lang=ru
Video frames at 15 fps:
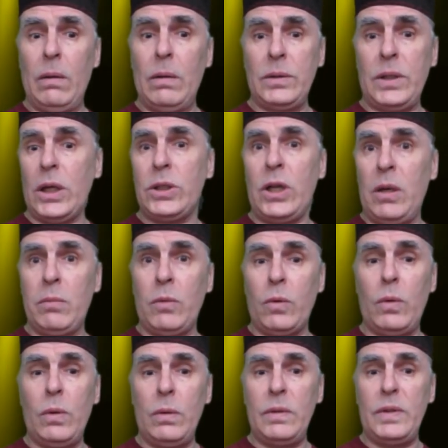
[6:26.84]
скажи
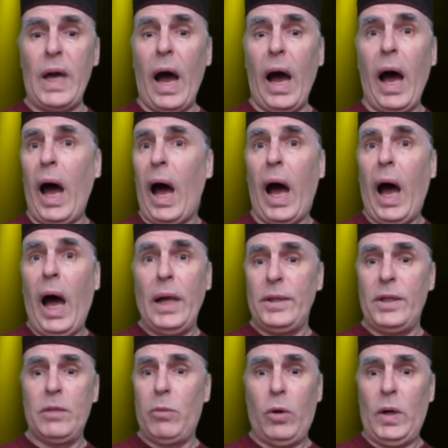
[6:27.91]
ему, я
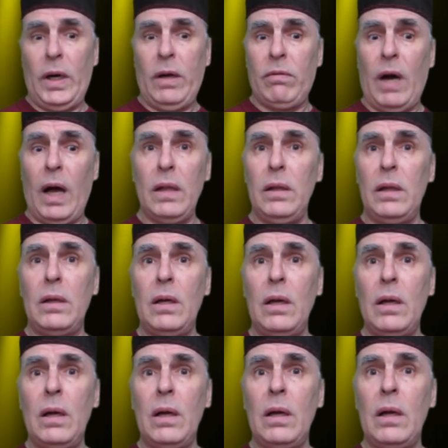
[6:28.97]
не мухлевал.
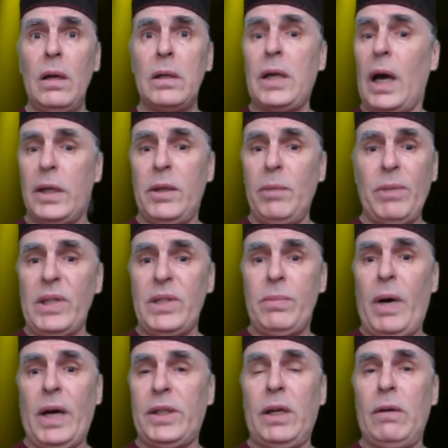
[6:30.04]
Я не
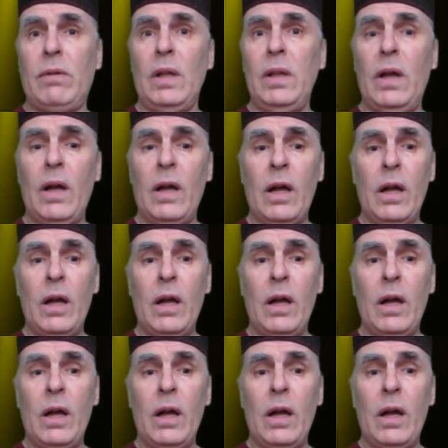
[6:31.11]
подсматривал.